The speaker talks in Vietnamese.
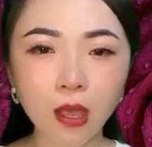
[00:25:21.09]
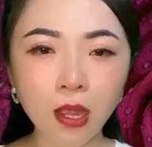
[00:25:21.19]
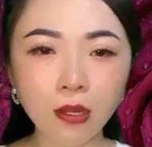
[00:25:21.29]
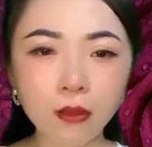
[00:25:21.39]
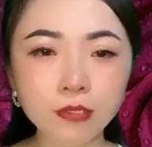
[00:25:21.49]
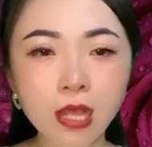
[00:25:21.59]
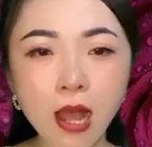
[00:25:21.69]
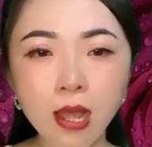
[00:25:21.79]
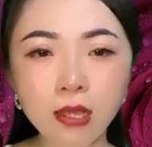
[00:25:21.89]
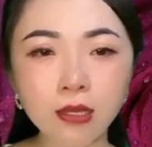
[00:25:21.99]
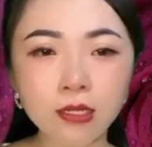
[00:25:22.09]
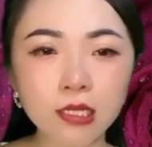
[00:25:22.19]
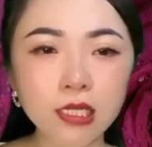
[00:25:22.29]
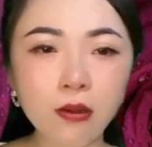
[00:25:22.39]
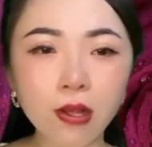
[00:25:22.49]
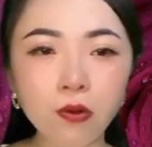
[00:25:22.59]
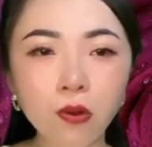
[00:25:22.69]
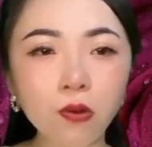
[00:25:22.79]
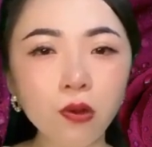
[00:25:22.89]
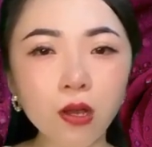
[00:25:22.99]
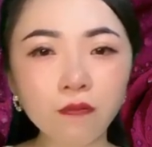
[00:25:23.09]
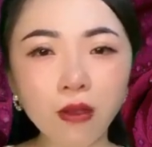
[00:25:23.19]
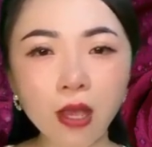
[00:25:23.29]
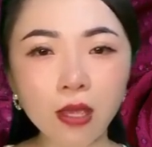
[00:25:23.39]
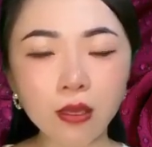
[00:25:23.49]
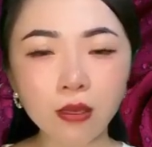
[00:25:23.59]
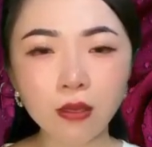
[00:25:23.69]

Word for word: Anh đẹp trai, sao anh ngồi cô đơn vậy?